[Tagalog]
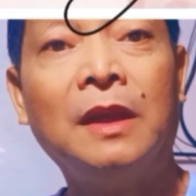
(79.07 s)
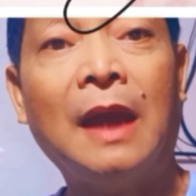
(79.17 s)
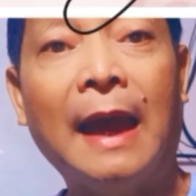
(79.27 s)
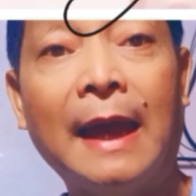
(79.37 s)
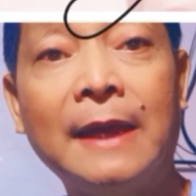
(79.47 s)

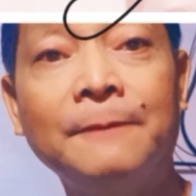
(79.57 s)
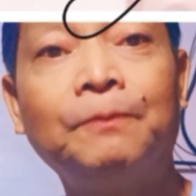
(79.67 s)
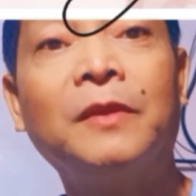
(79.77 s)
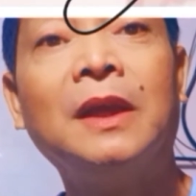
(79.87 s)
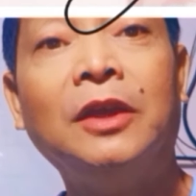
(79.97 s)
Ha?
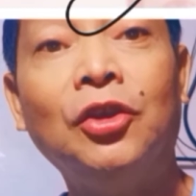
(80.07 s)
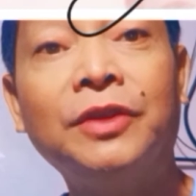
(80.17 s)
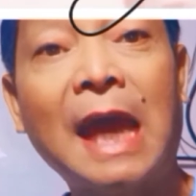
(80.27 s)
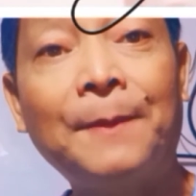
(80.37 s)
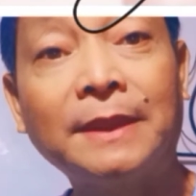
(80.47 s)
Yun
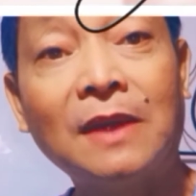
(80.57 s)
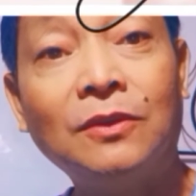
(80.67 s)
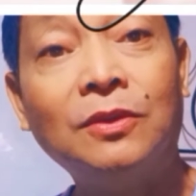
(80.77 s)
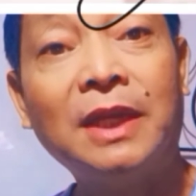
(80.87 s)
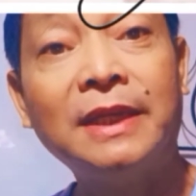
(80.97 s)
dapat ang
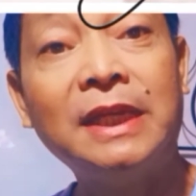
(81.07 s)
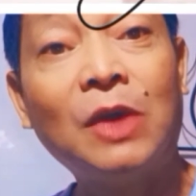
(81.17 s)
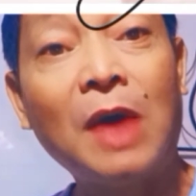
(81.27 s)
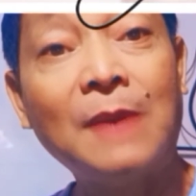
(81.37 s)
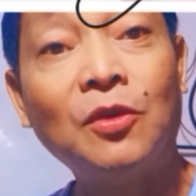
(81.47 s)
unang
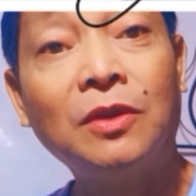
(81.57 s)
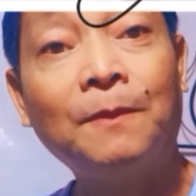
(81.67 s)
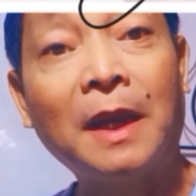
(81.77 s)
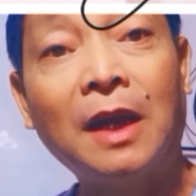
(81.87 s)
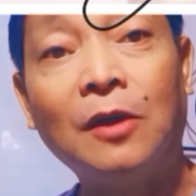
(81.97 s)
ginawa mo nung
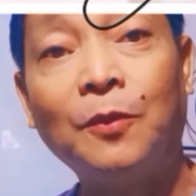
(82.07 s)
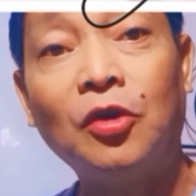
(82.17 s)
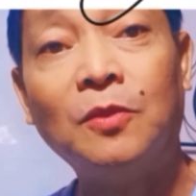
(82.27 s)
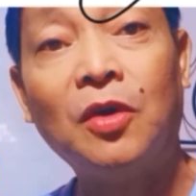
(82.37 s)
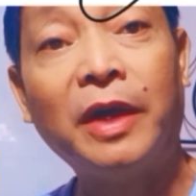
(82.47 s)
pagkaupo
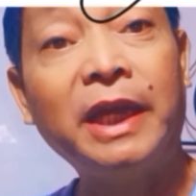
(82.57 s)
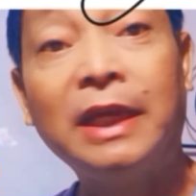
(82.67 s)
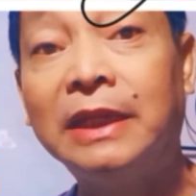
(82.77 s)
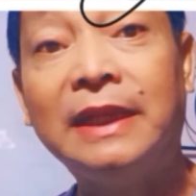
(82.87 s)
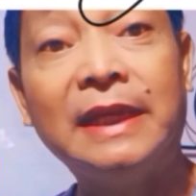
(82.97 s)
mo, eh
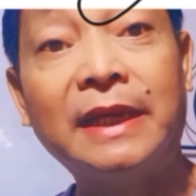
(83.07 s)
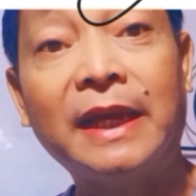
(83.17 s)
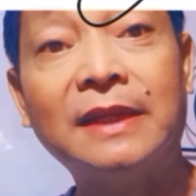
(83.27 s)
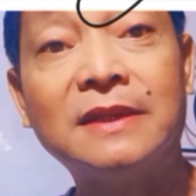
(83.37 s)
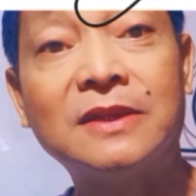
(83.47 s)
hindi
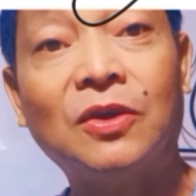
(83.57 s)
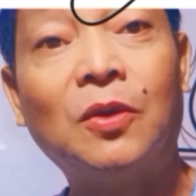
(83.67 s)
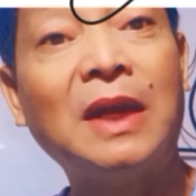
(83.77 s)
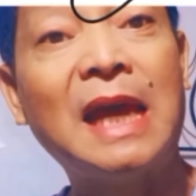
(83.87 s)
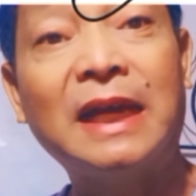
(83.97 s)
rin. So
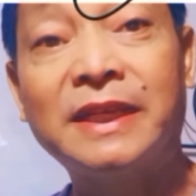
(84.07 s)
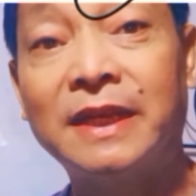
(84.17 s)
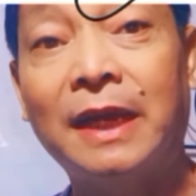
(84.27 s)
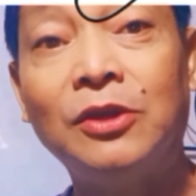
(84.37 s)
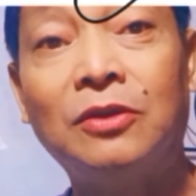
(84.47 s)
wala kasi
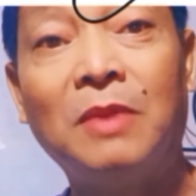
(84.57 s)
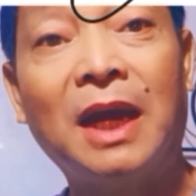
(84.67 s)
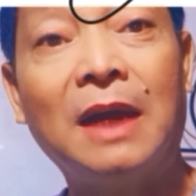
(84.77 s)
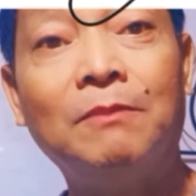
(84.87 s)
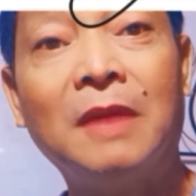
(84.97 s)
kayong
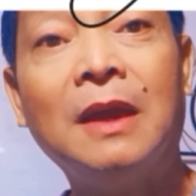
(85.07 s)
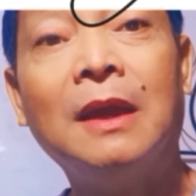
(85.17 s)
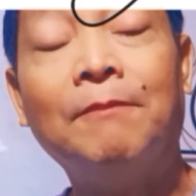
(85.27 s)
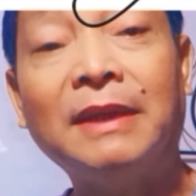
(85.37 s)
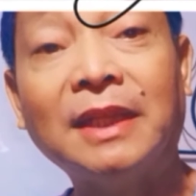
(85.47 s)
mga
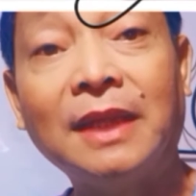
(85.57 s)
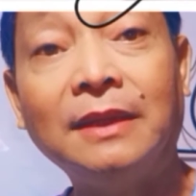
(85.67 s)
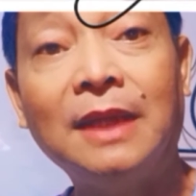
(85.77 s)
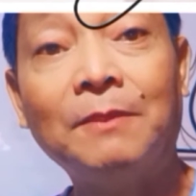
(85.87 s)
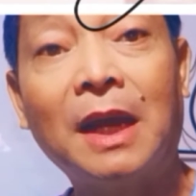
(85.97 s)

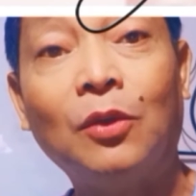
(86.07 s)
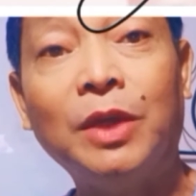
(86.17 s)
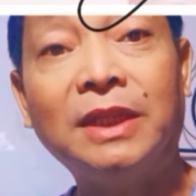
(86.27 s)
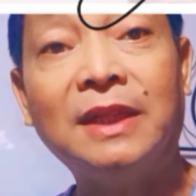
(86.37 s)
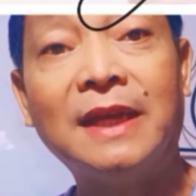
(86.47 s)
matitinding mga
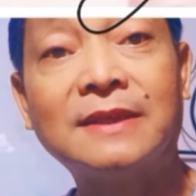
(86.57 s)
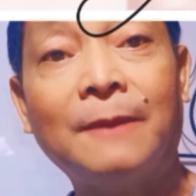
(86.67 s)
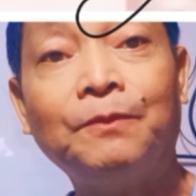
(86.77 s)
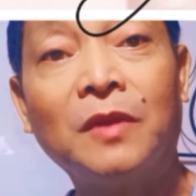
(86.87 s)
witness.